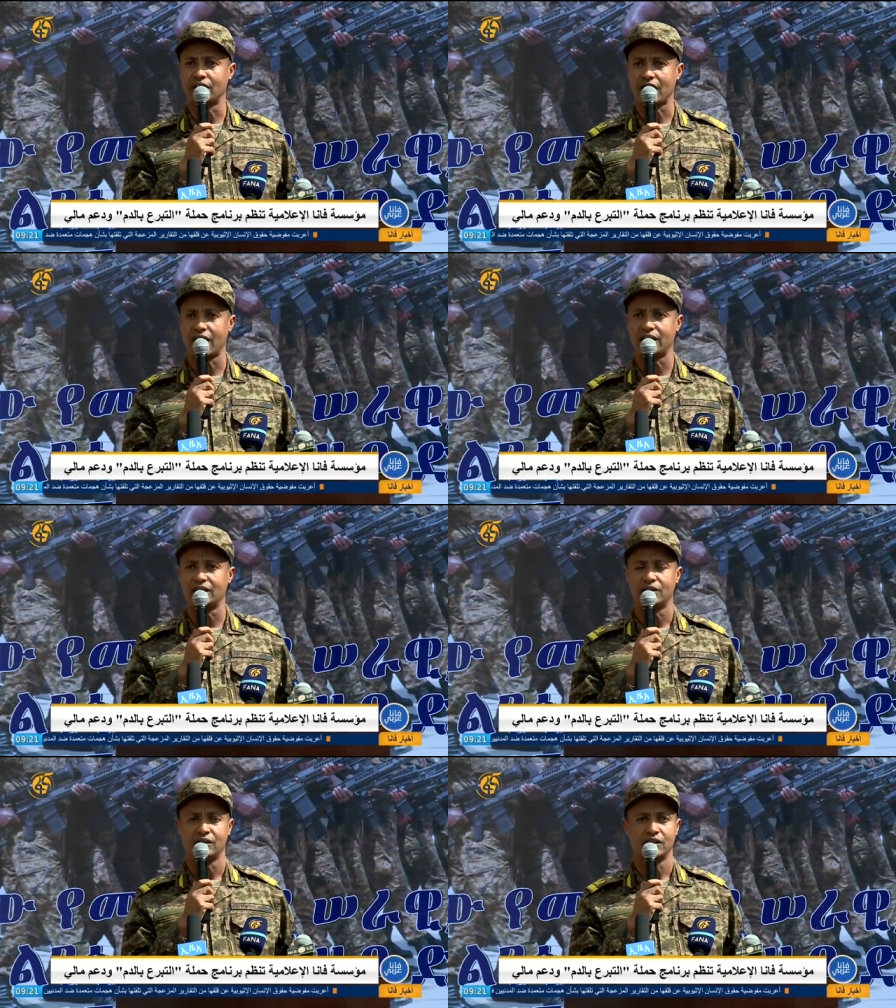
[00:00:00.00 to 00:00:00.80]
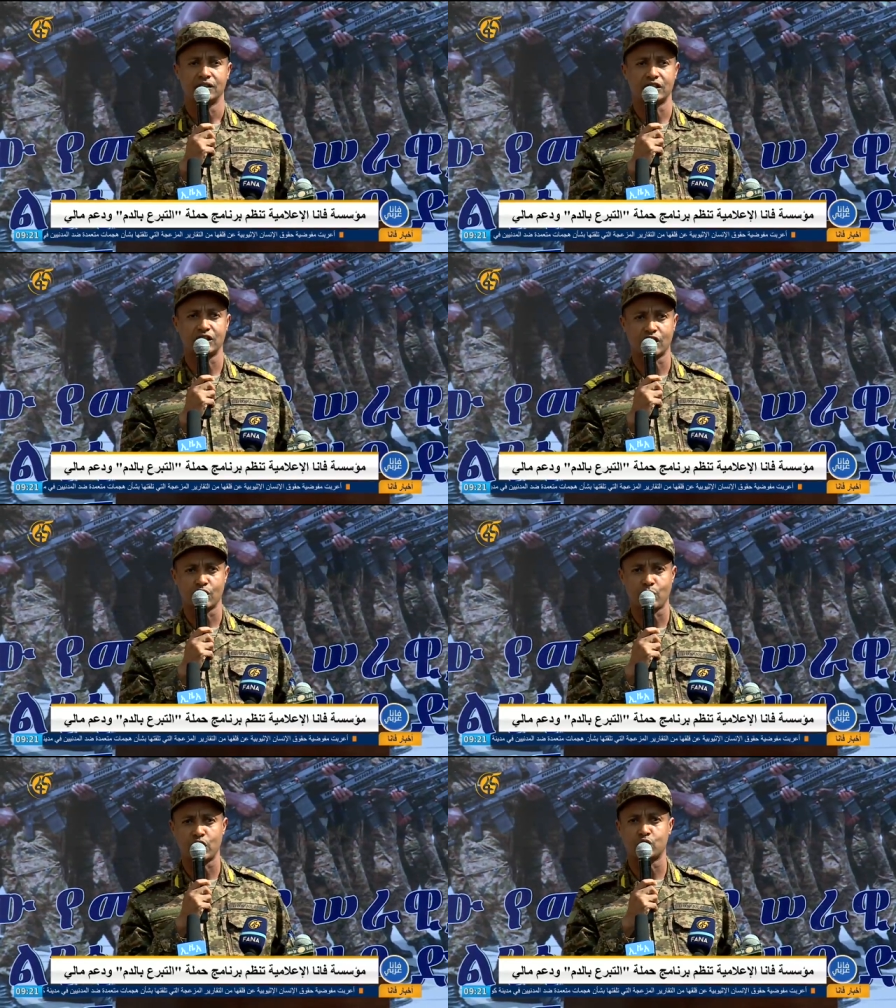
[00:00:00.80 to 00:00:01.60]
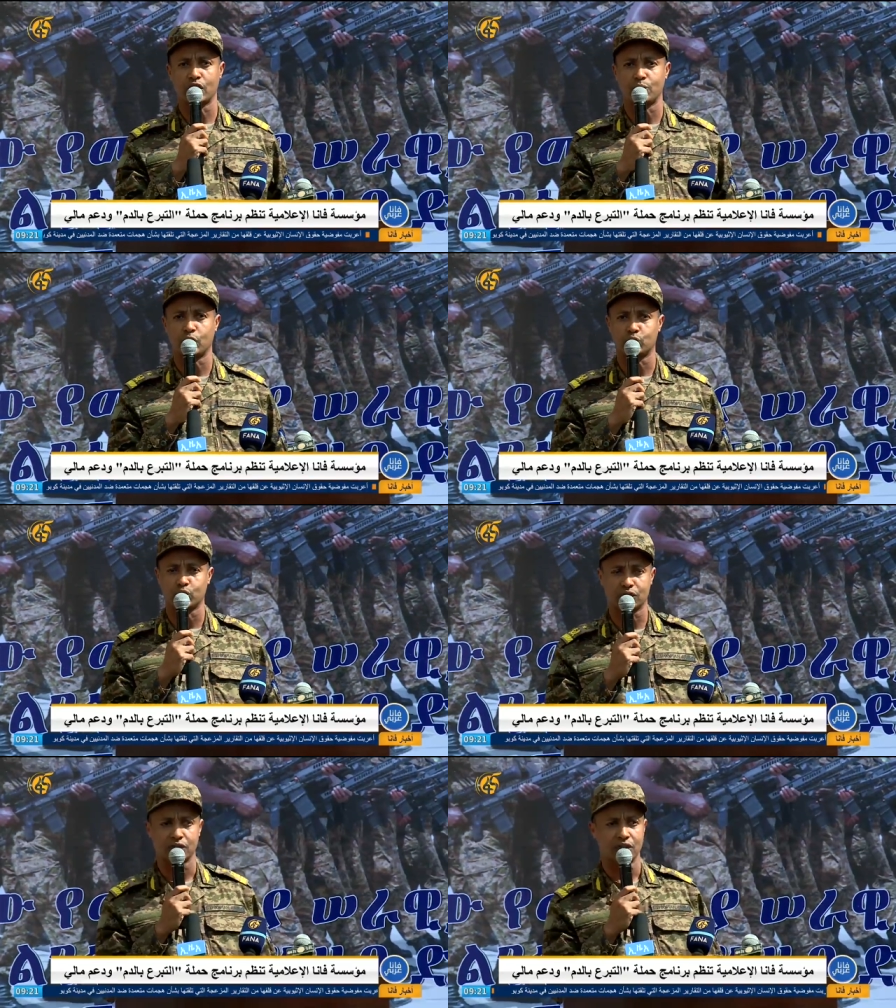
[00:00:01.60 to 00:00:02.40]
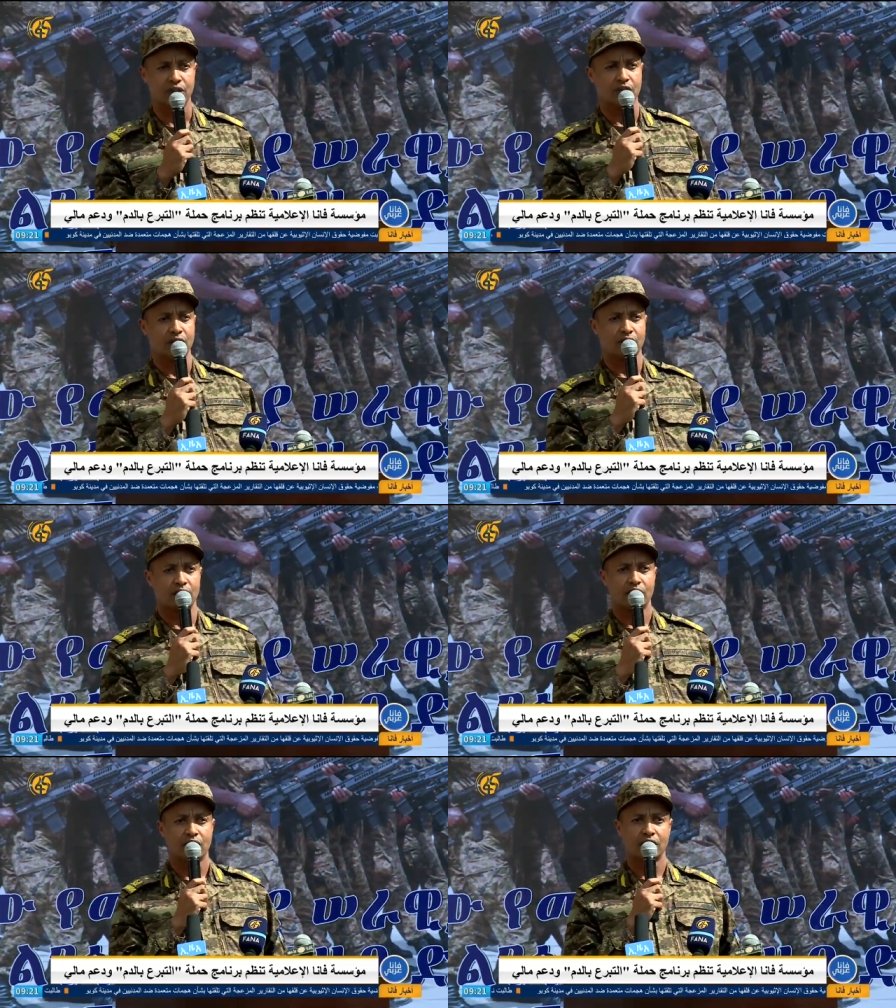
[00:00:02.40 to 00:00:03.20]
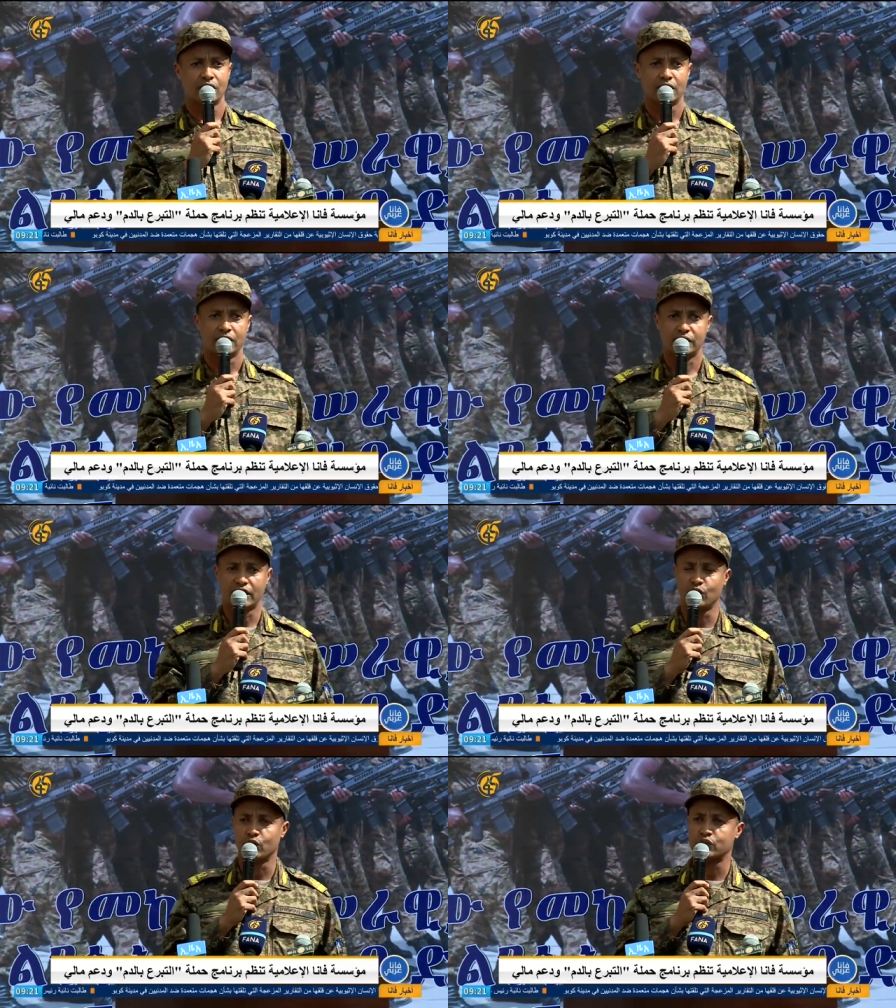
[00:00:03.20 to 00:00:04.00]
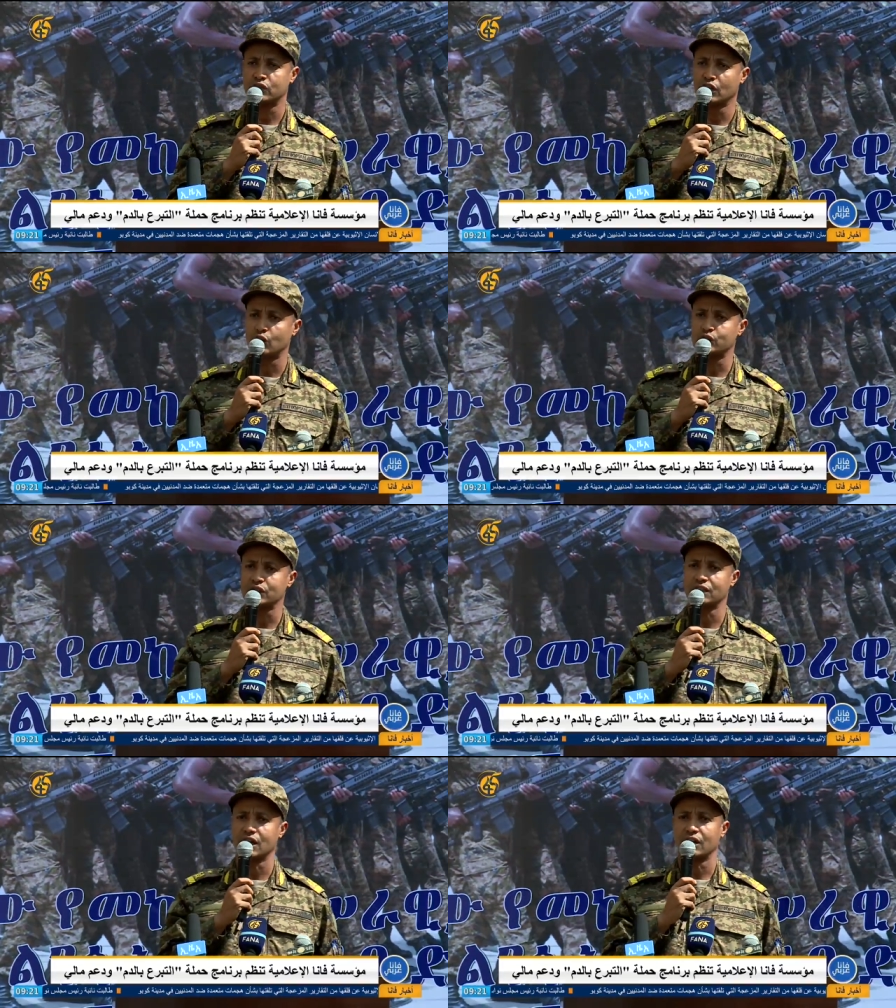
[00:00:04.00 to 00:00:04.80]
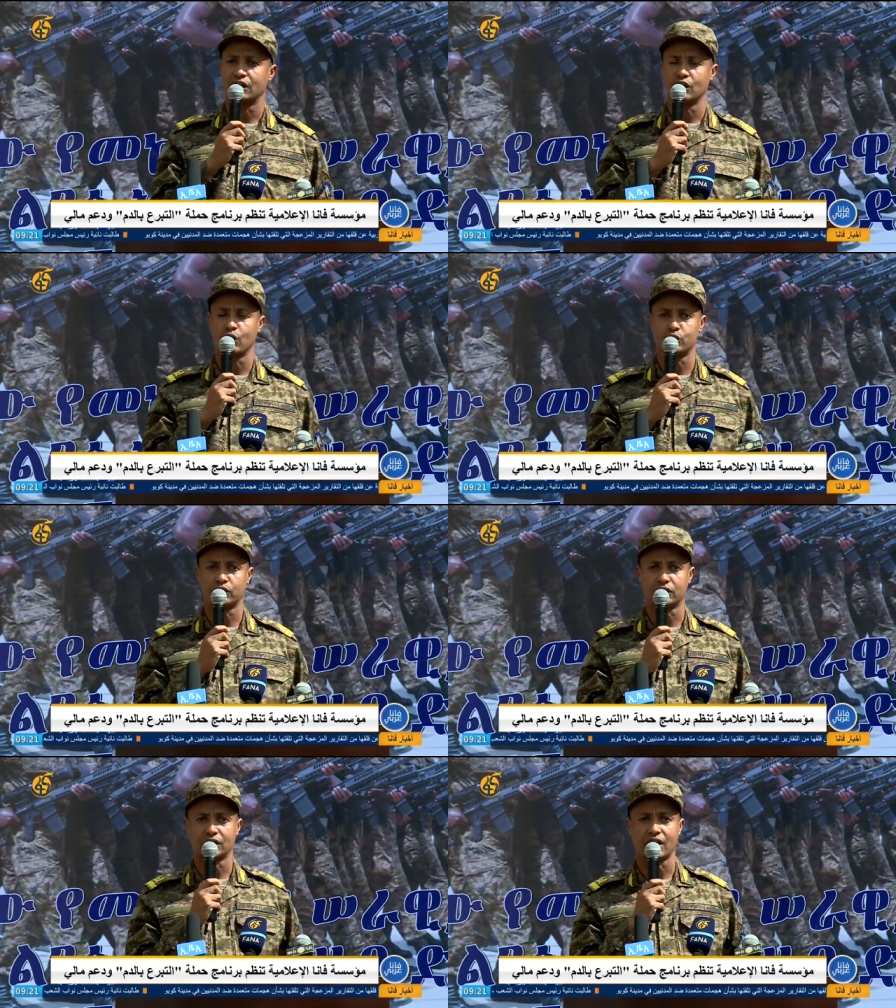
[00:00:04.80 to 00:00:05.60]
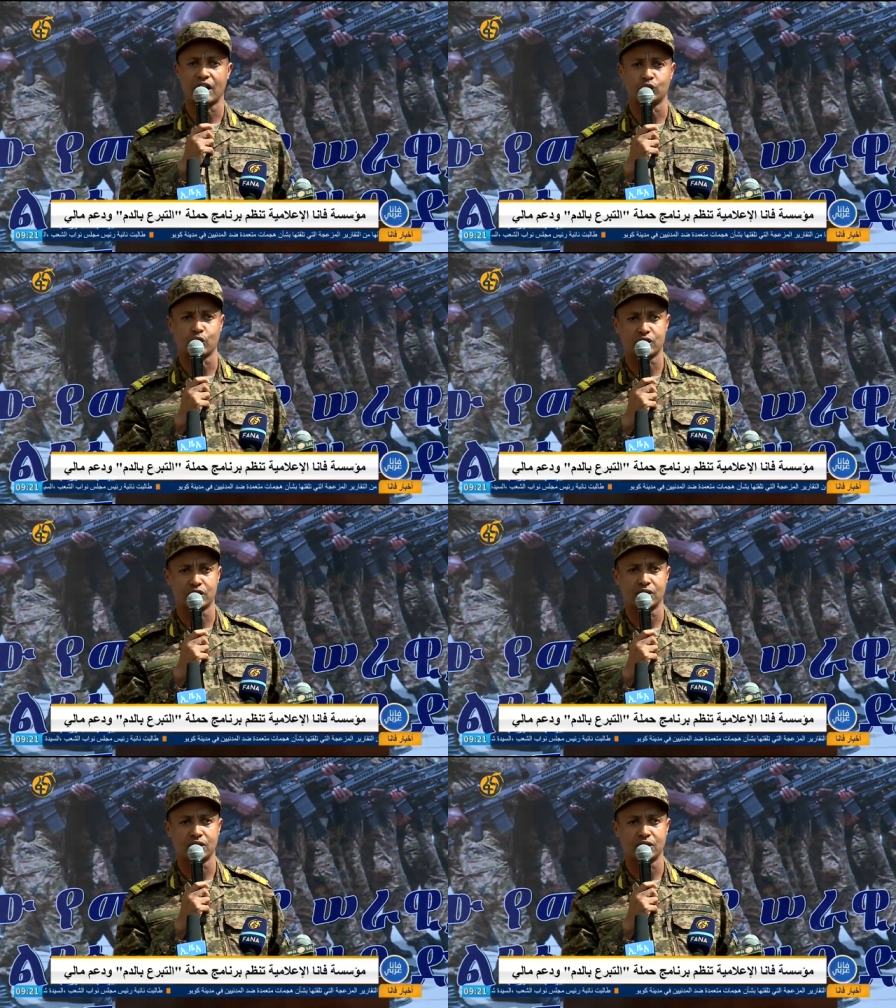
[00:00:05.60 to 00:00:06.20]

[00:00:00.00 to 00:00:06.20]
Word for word: باسمي واسم قوات الدفاع الوطني الإثيوبية وعلينا العمل معا يدا بيد